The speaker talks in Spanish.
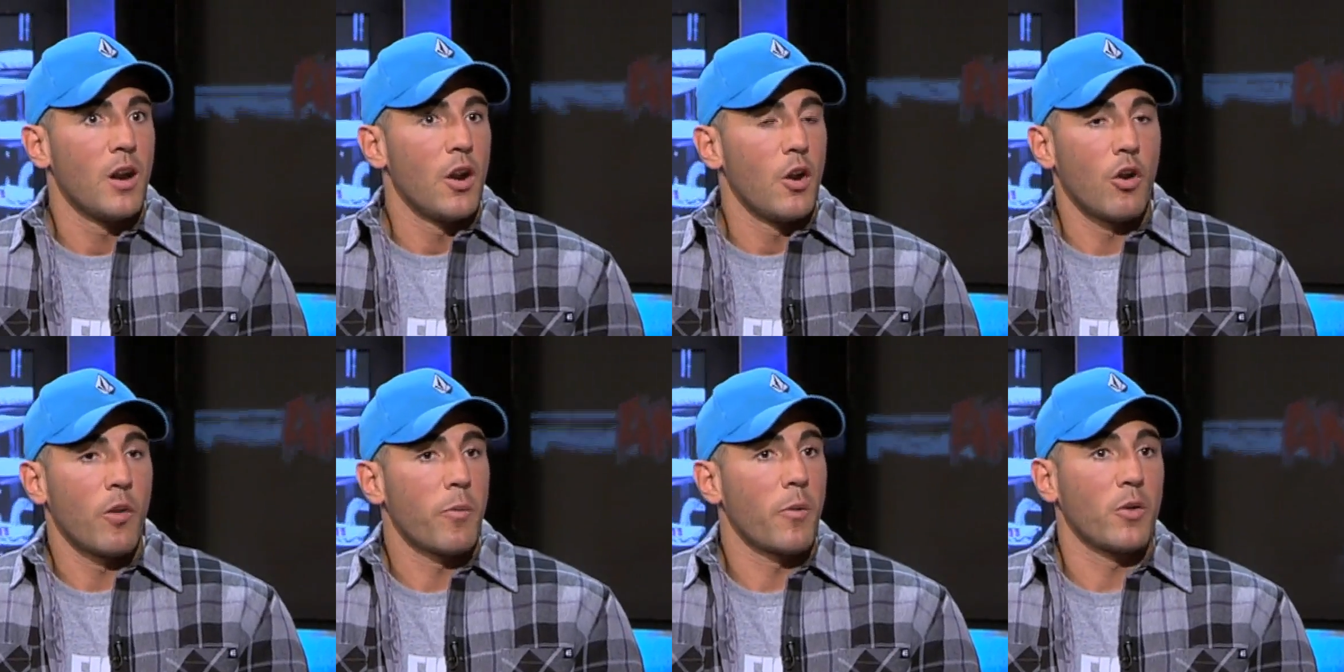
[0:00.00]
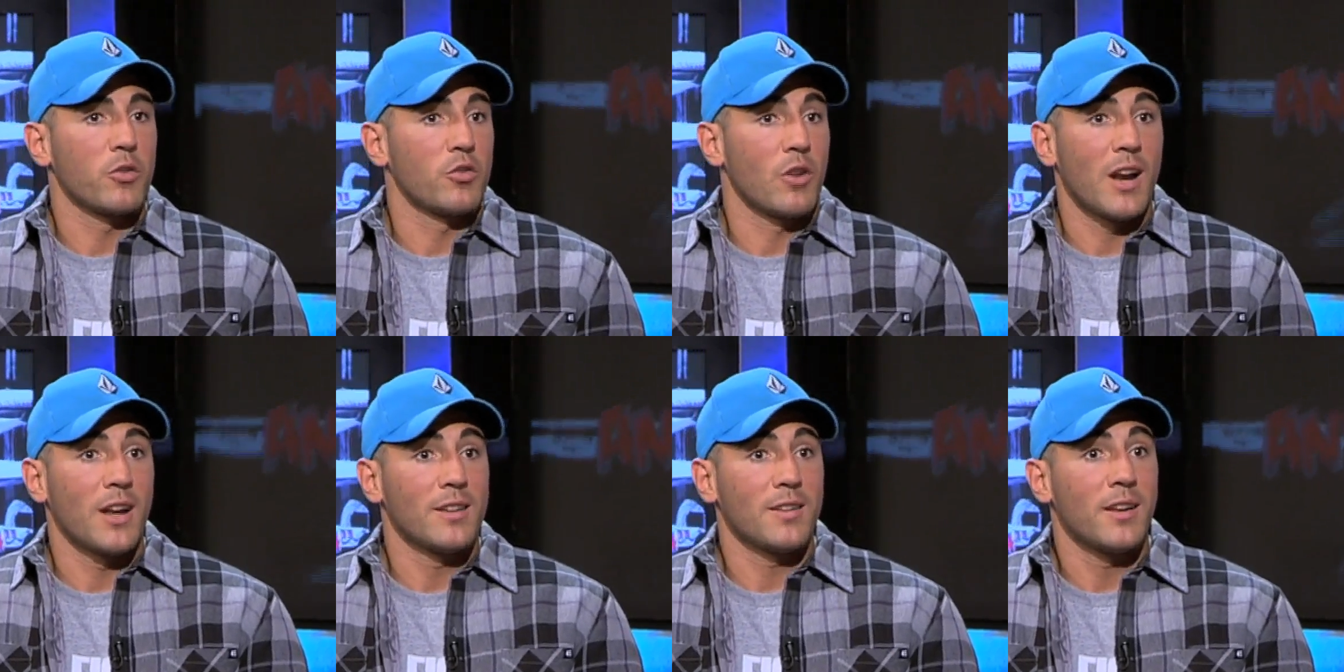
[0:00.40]
Los
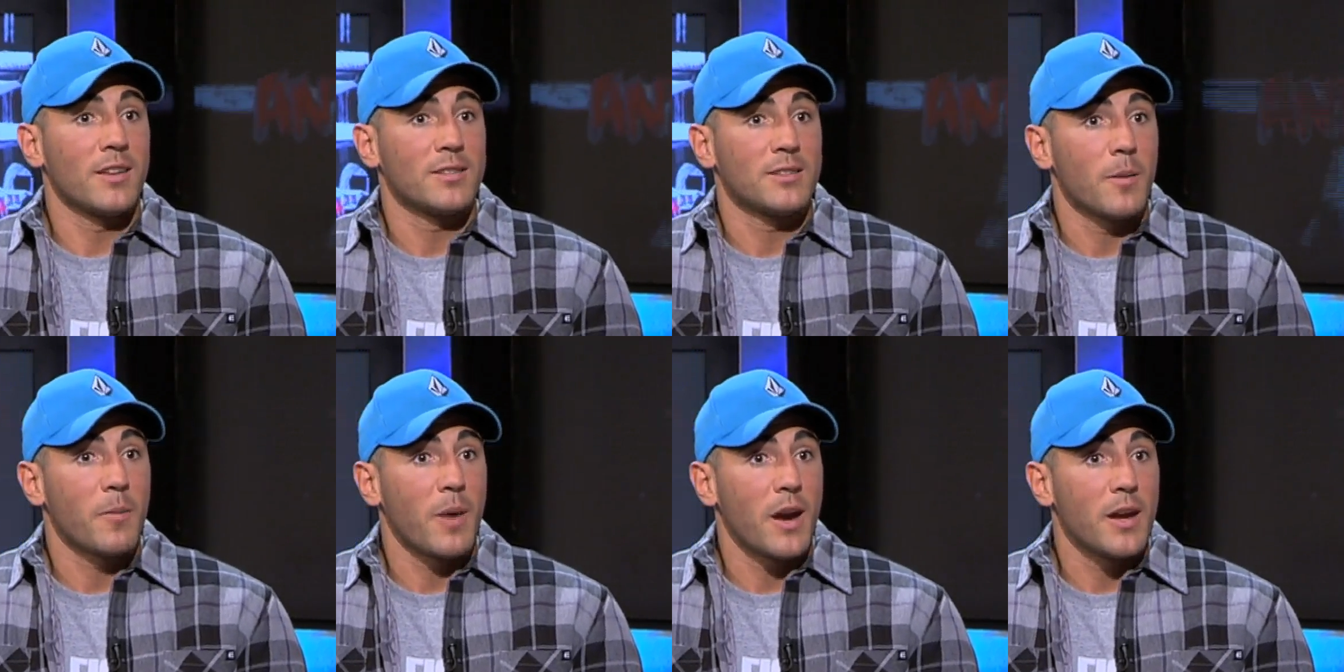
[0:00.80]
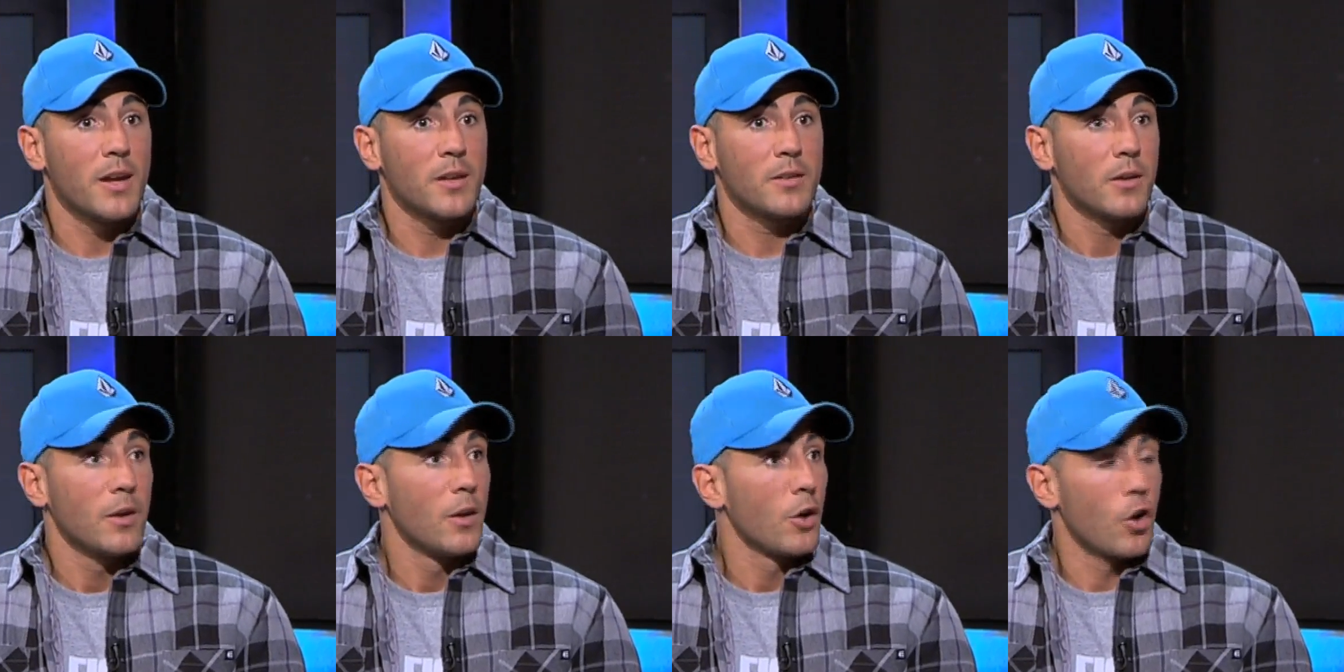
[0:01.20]
profesionales en este
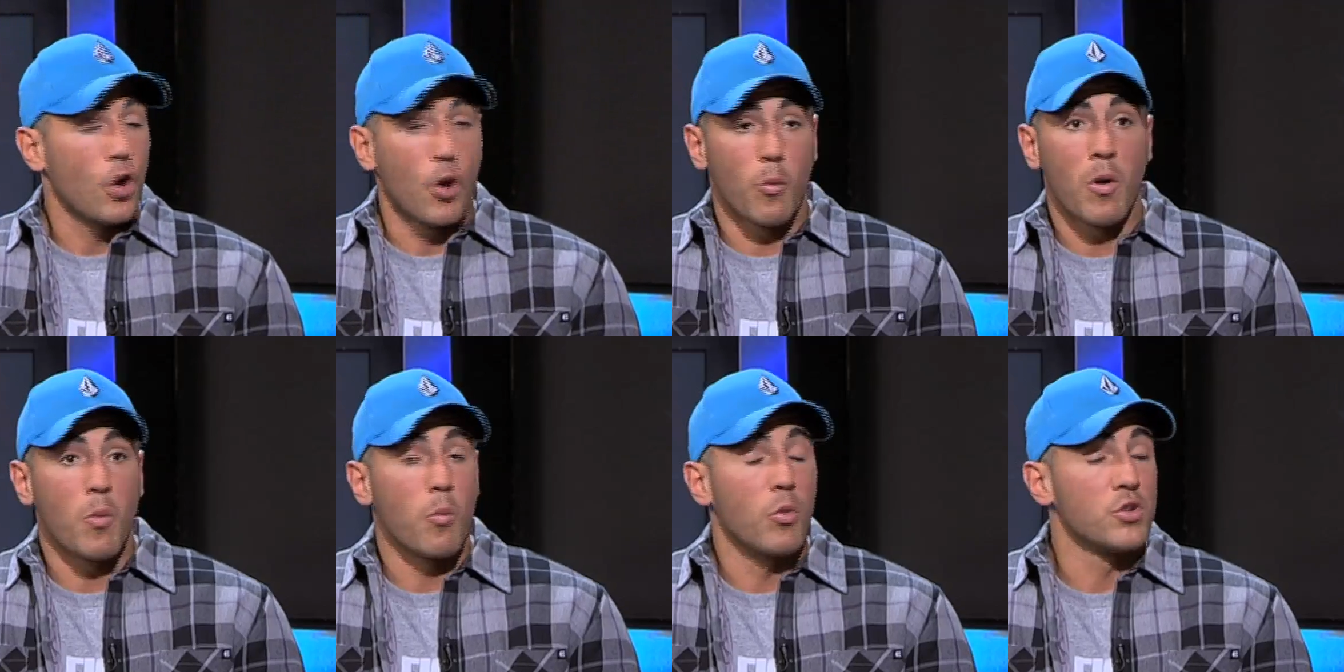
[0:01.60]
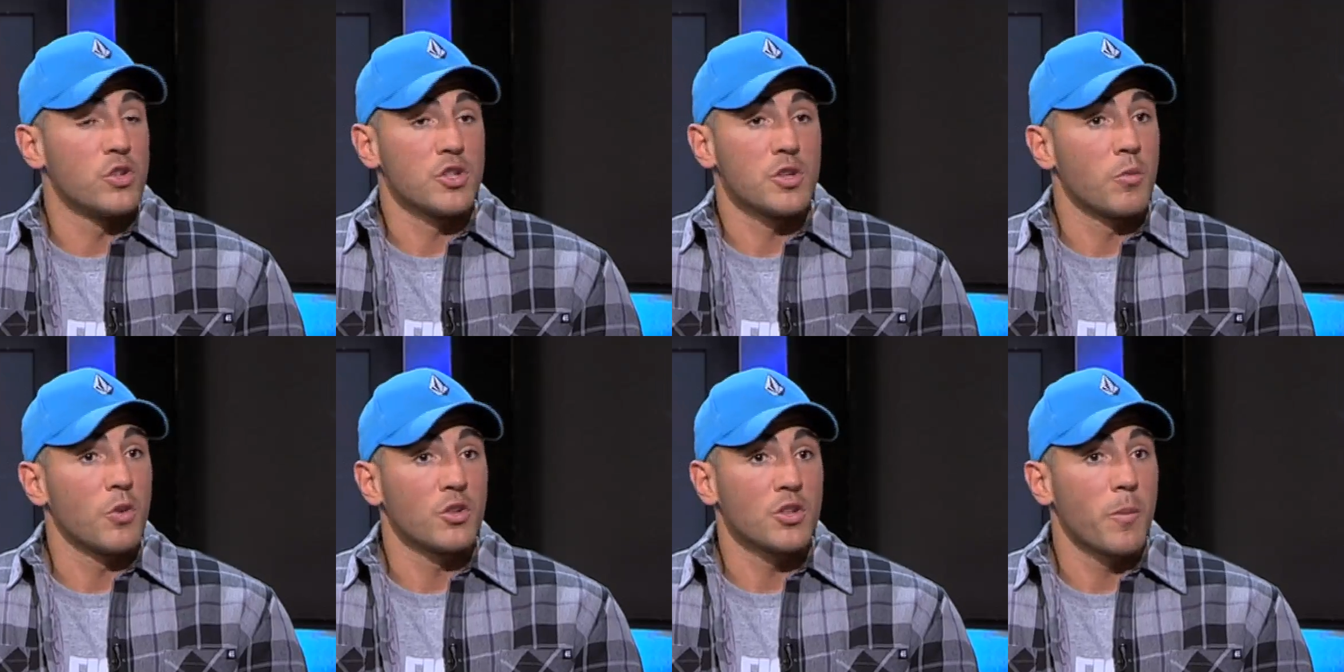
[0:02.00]
país, como en
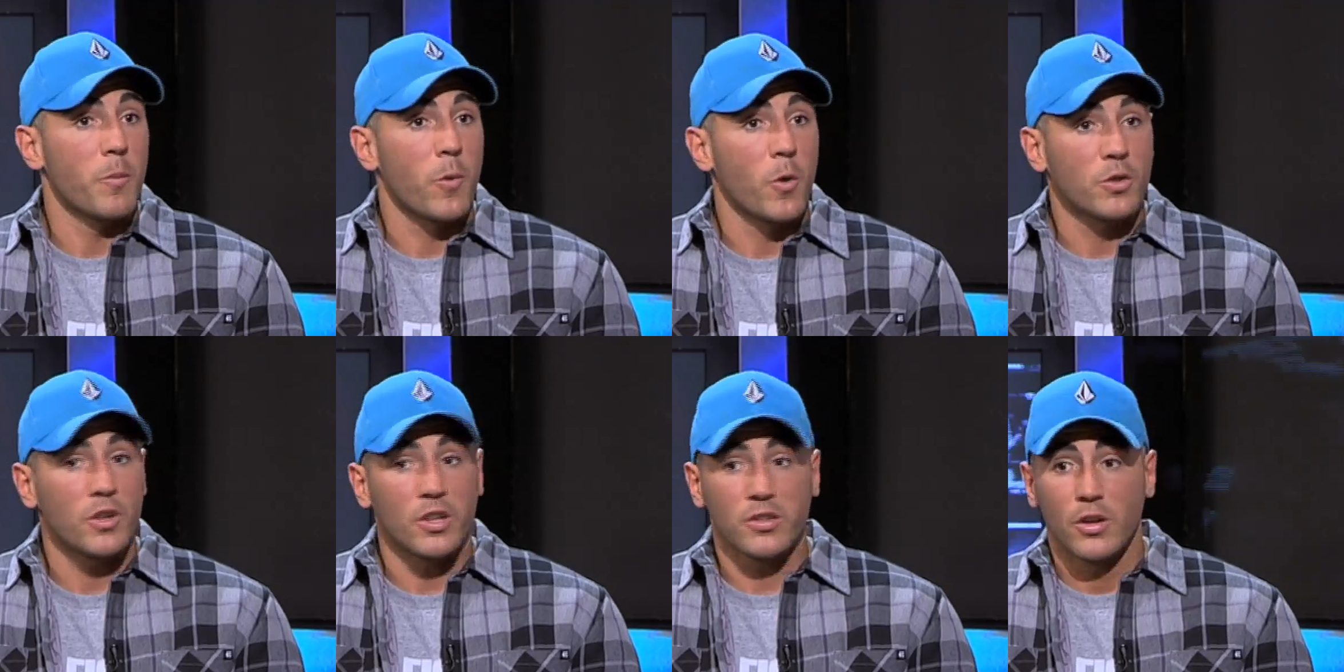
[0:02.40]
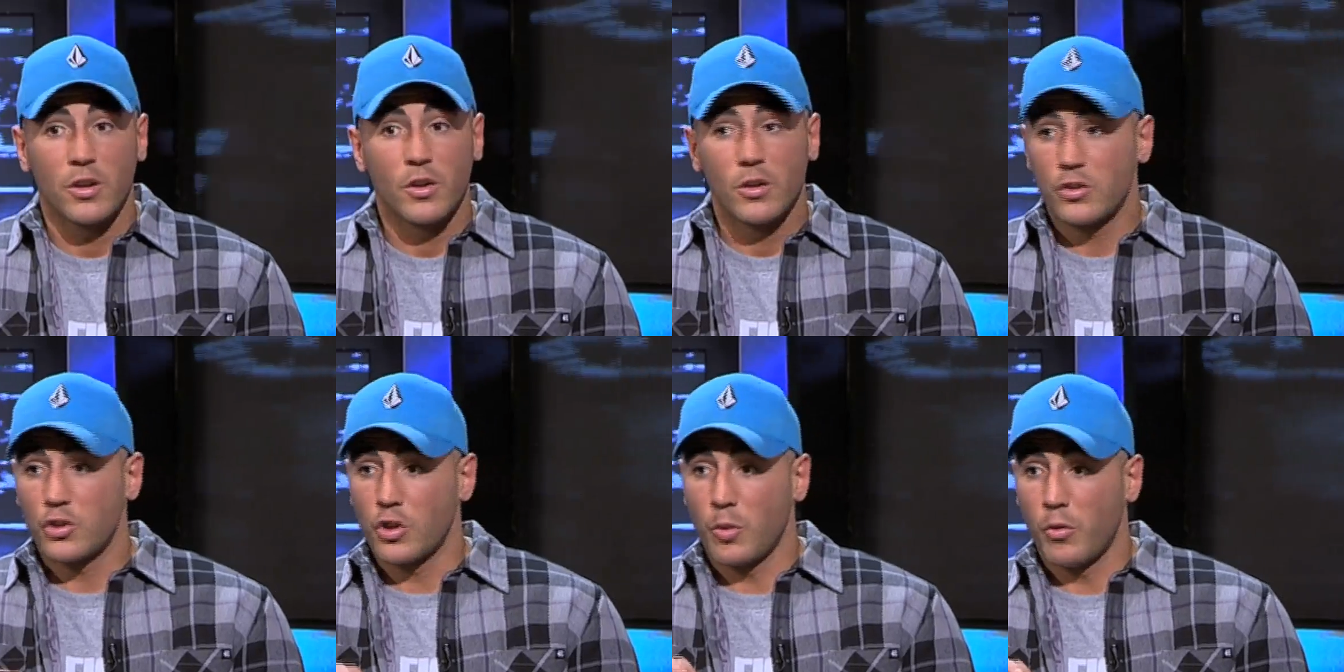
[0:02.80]
muchísimos deportes,
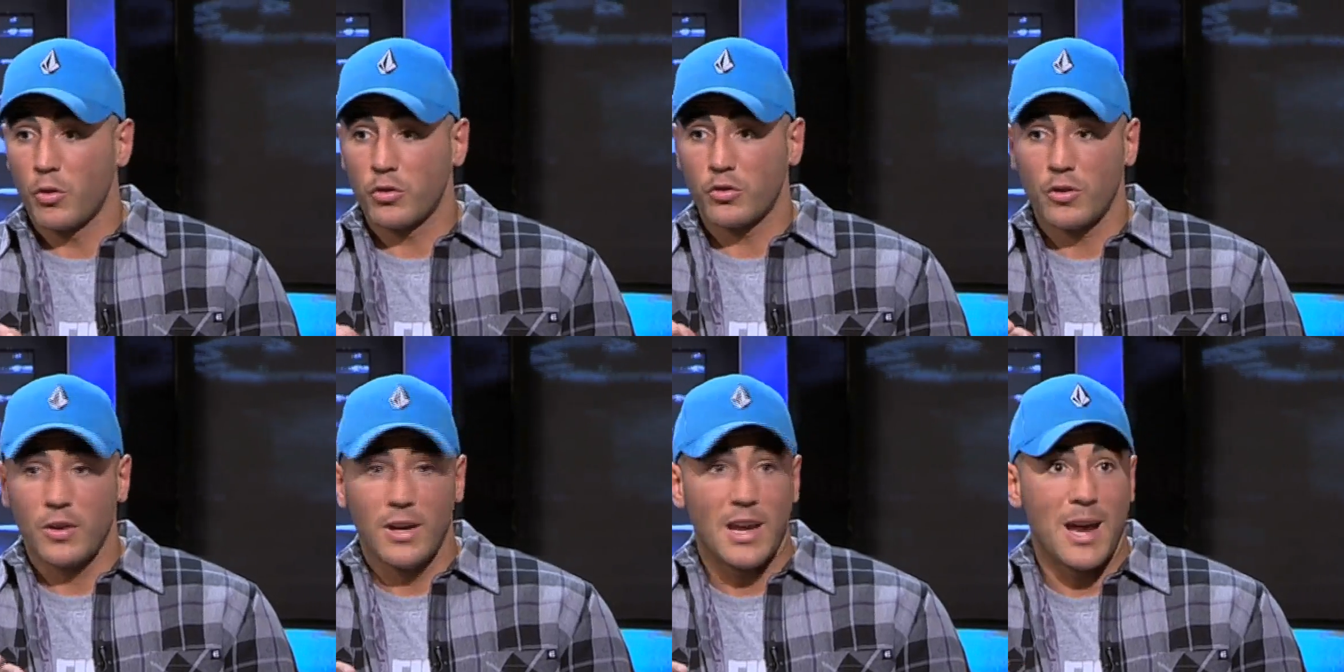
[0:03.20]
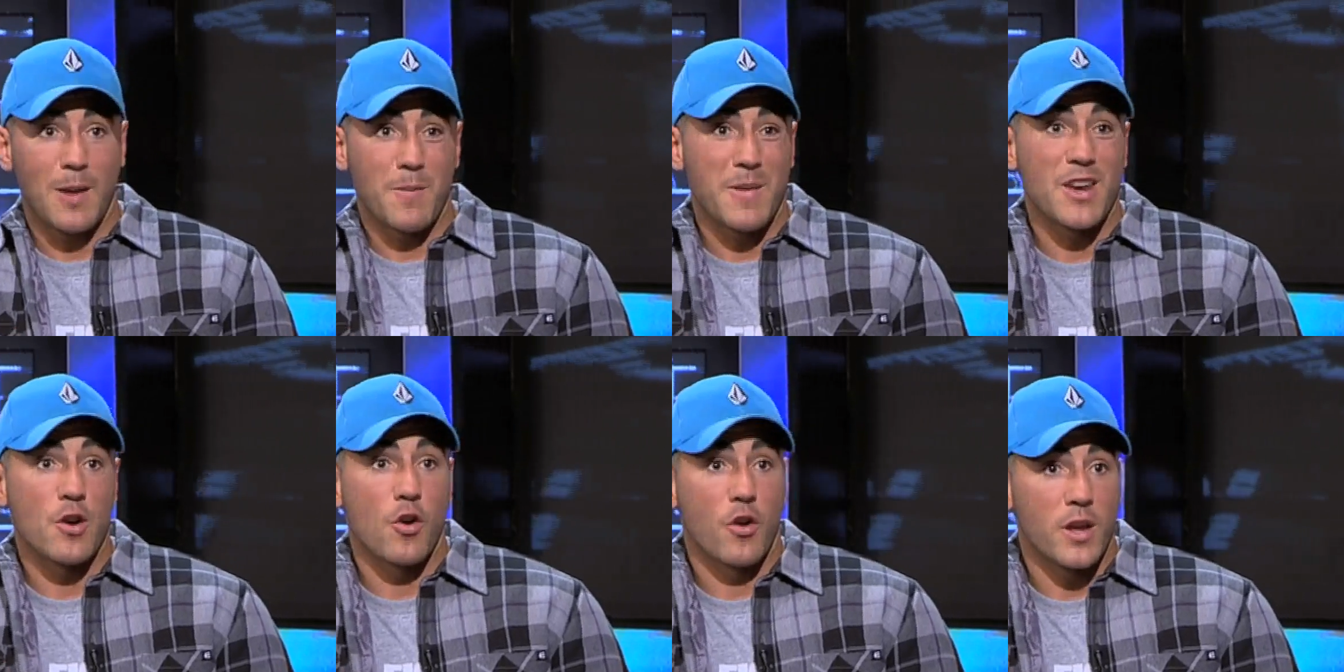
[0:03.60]
somos la
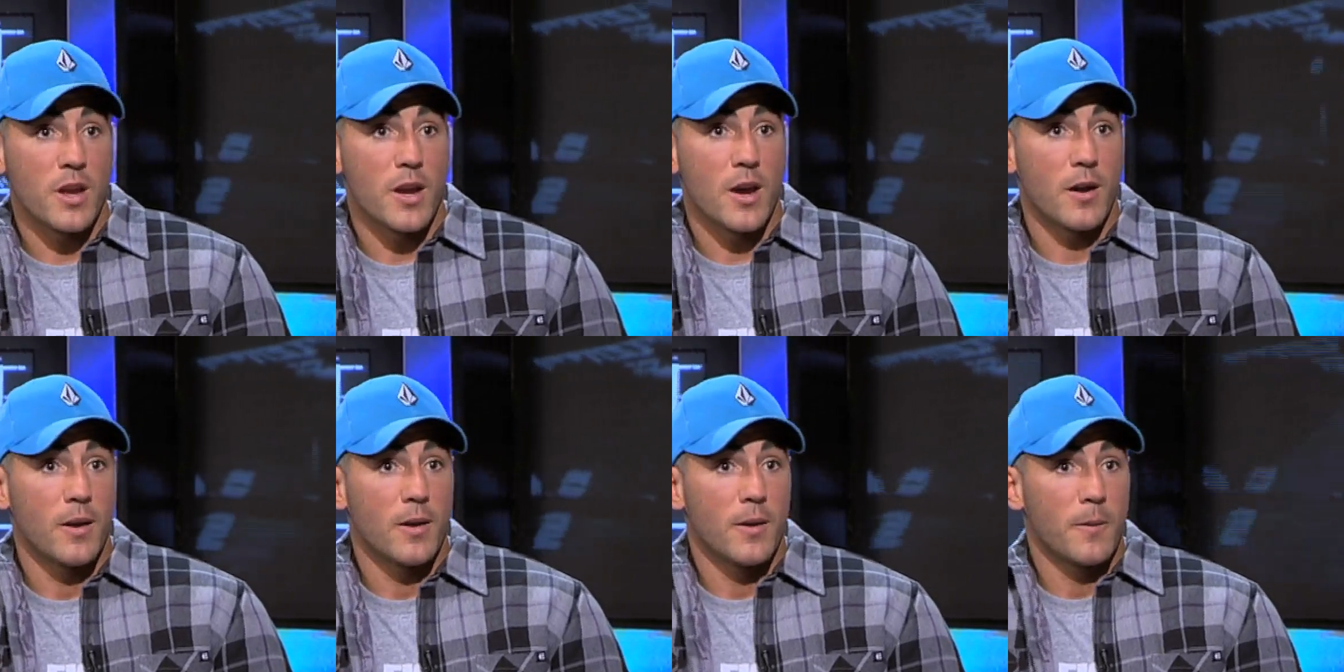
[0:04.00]
minoría.